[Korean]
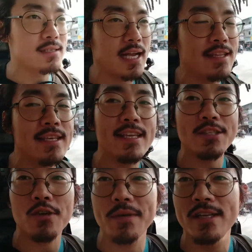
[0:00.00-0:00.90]
가는 길에
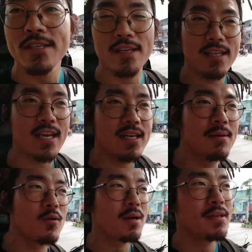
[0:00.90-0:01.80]
조금 이런저런 이야기를
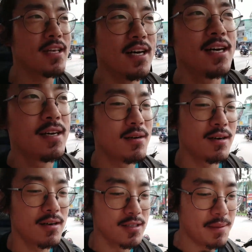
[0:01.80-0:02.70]
해볼 겁니다.
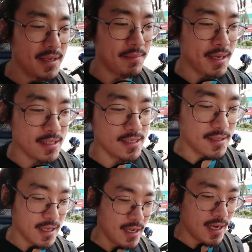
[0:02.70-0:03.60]
어, 일단
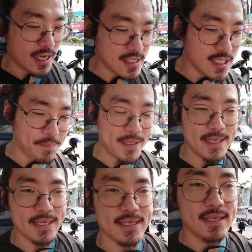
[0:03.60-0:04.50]
미얀마는
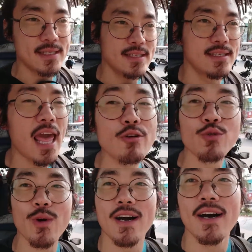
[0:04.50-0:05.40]
아시다시피 그
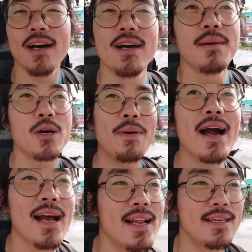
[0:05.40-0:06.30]
태국과
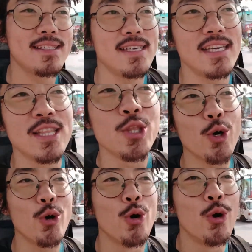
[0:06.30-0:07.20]
방글라데시,
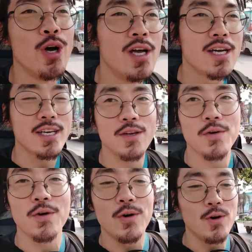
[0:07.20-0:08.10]
인도
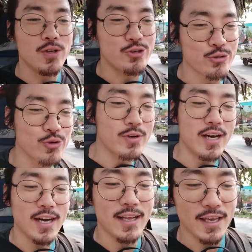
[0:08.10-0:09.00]
그리고
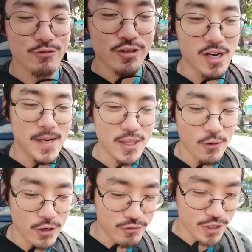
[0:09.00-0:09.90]
중국과 이렇게 국경을
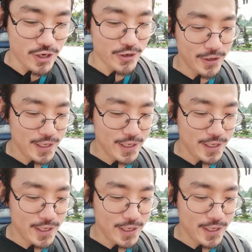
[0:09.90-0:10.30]
맞대고 있고요.